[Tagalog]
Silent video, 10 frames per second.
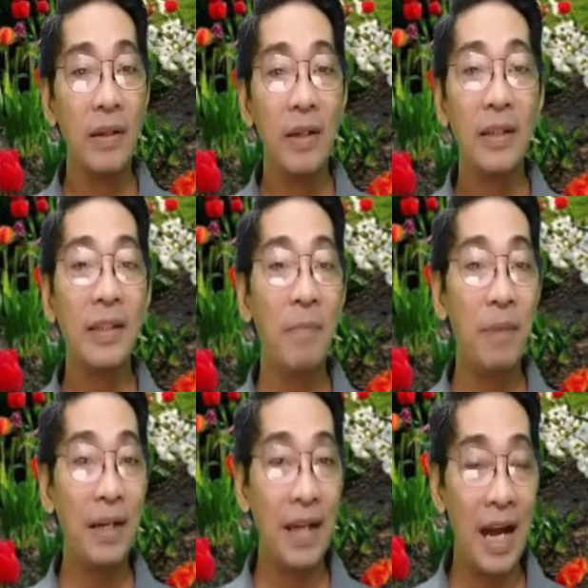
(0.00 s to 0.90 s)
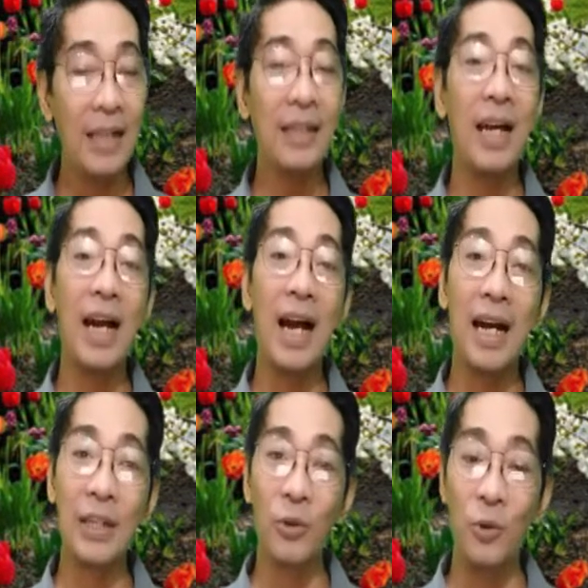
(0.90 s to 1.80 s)
sapagkat
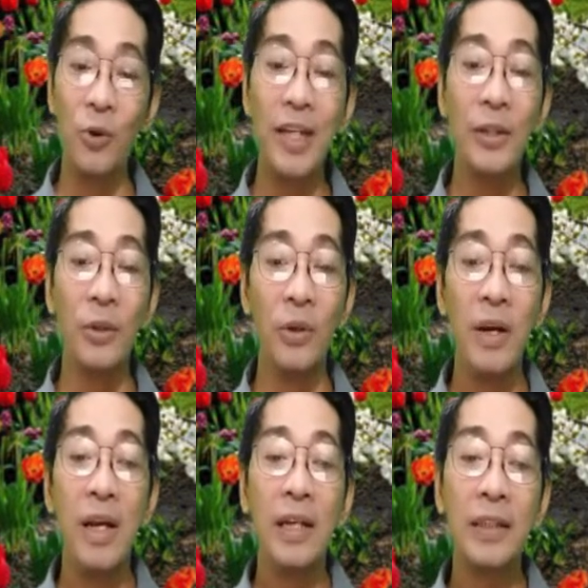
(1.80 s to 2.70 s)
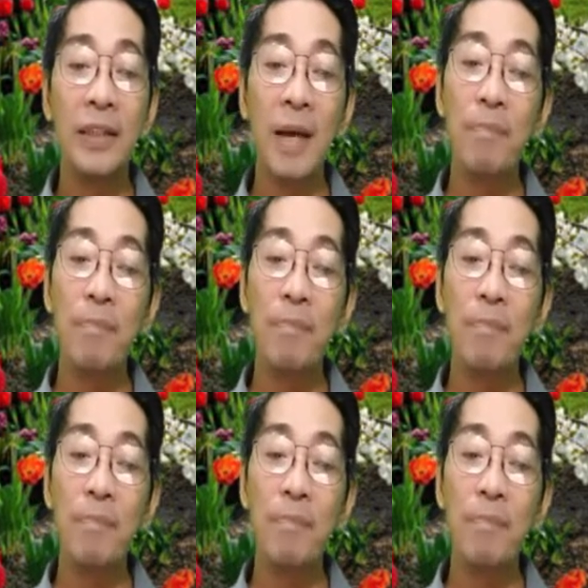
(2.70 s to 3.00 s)
nakakatulong ito sa,